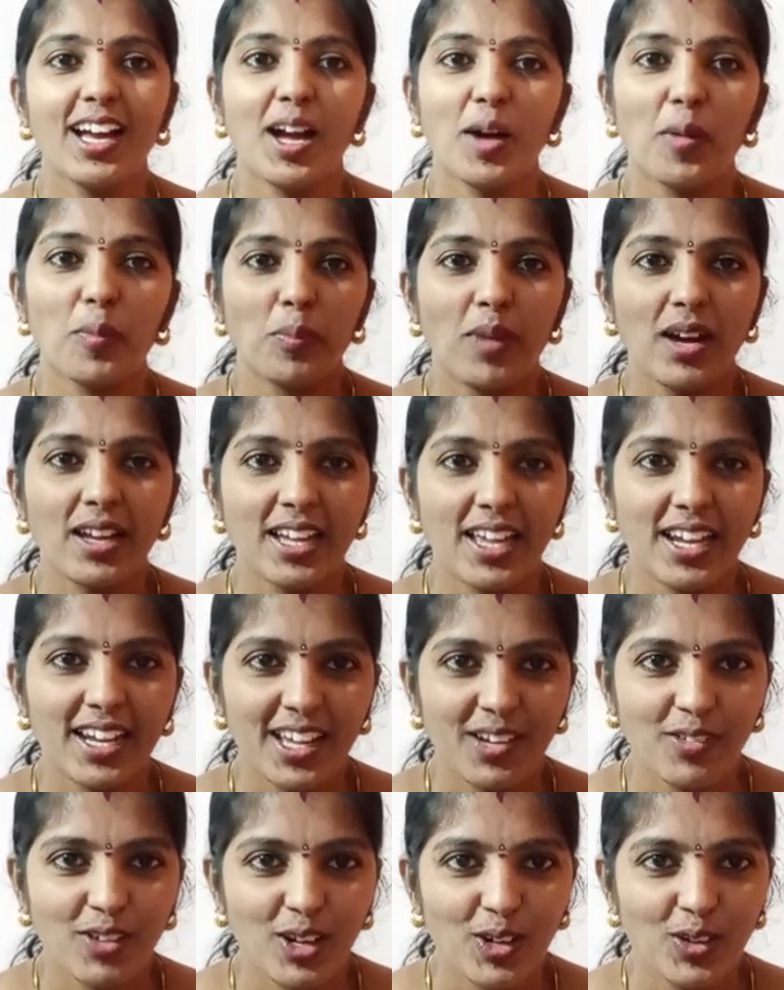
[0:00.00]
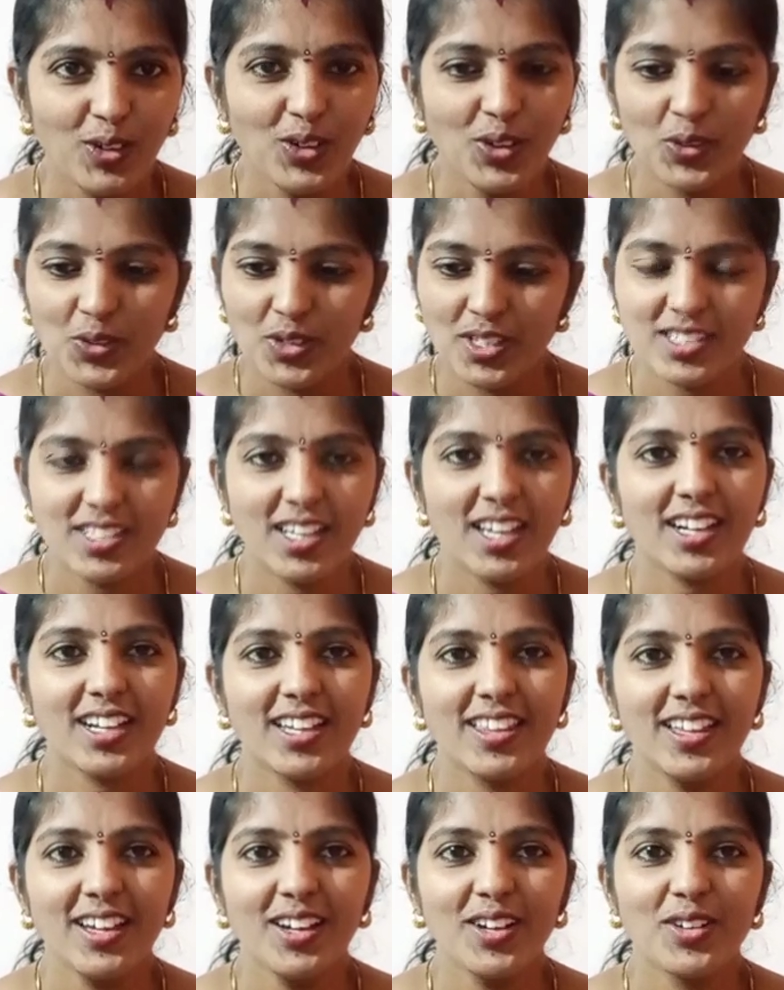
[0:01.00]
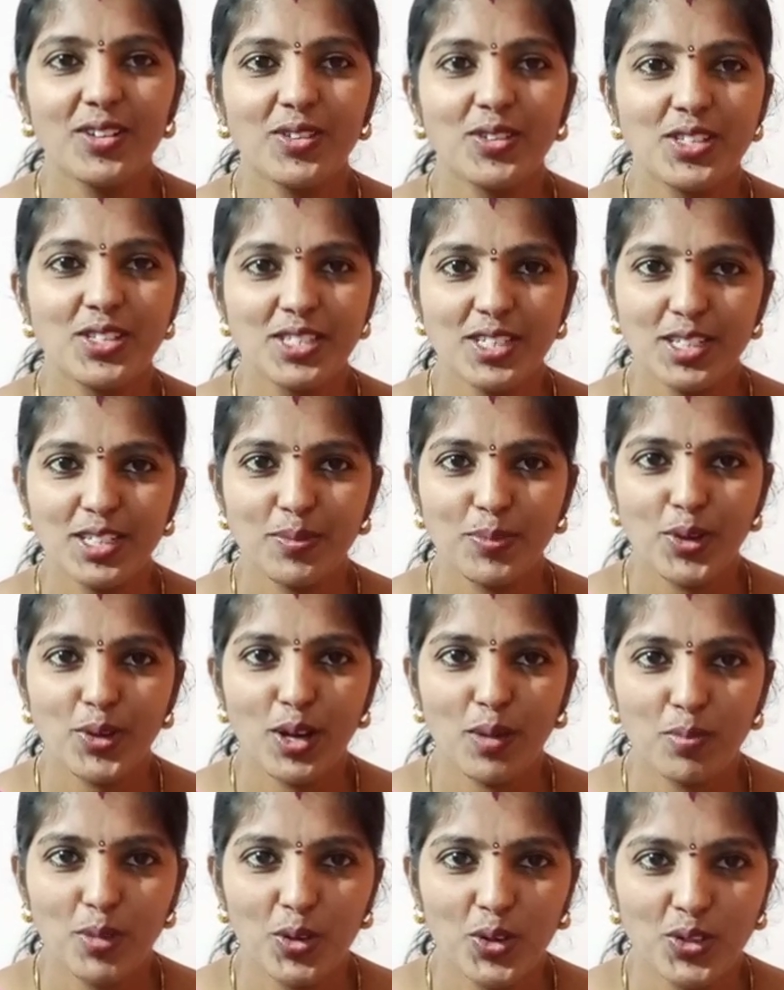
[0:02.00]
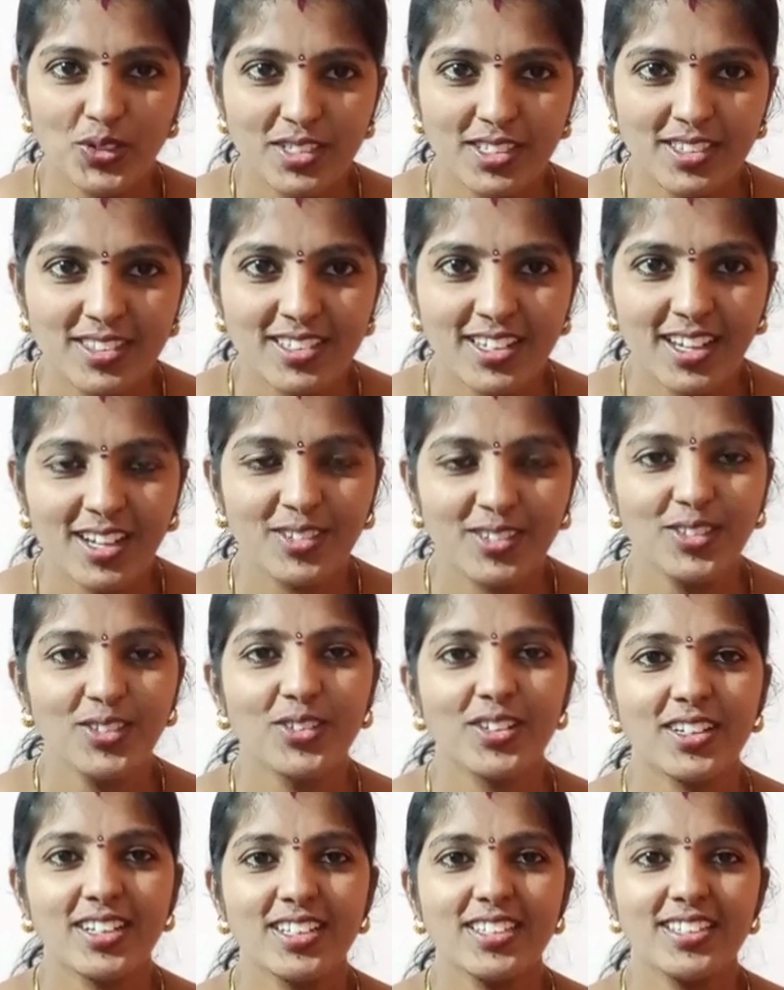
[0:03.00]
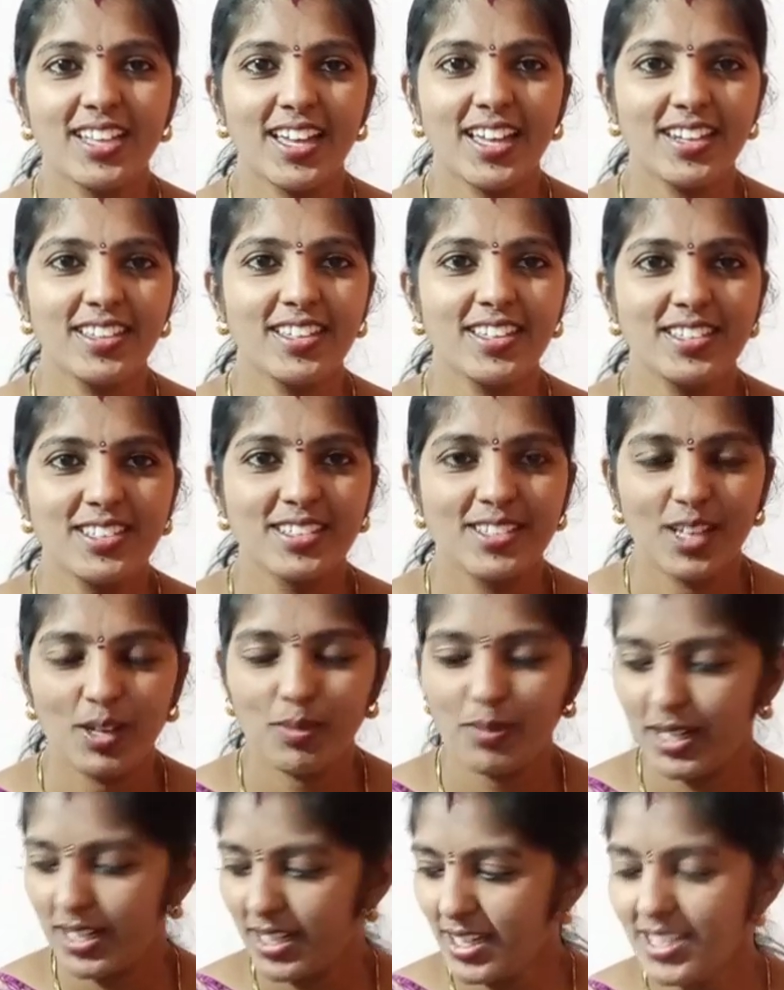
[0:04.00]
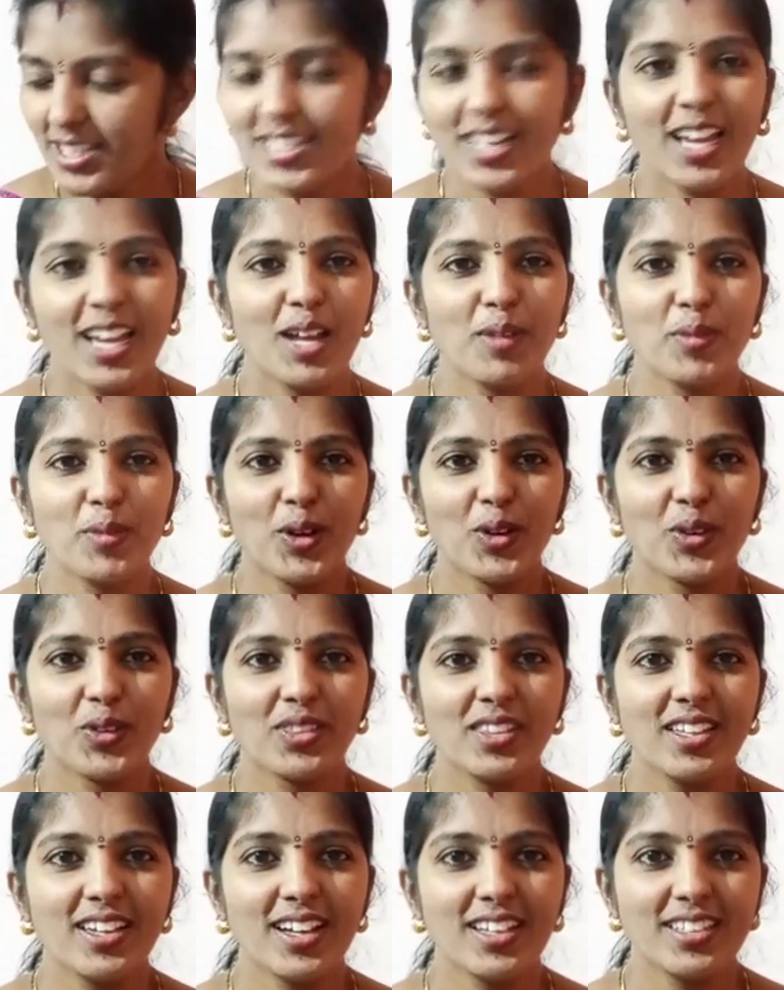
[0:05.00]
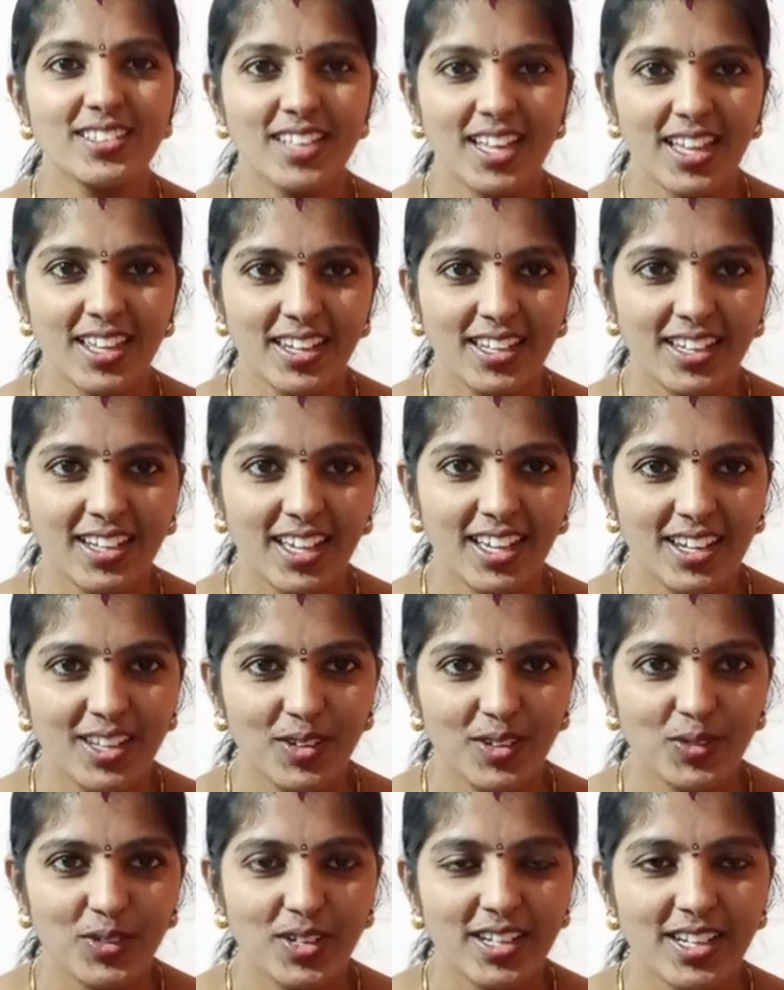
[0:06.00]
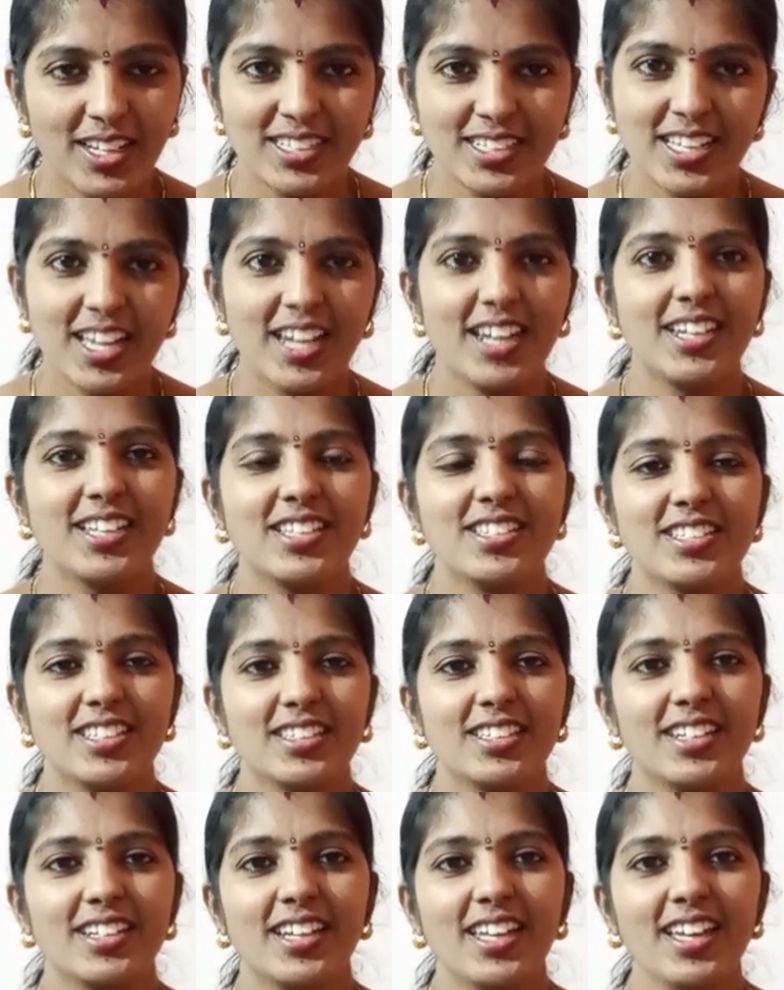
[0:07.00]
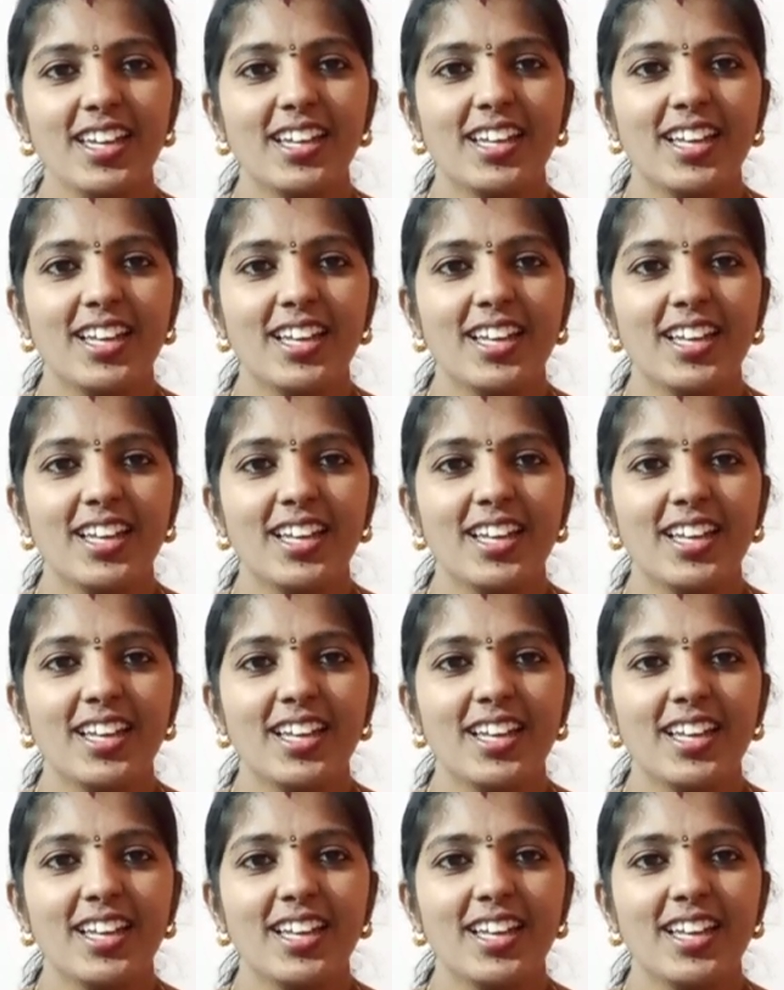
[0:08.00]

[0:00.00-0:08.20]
అమ్మ నాన్న వాళ్ళు వచ్చారు కదా వచ్చేటప్పుడు అమ్మ వచ్చేసి నాకు ఒక శారీ తెచ్చిందనమాట చాలా బాగుంది ఆ శారీ కలర్ కూడా నాకు చాలా నచ్చిందండి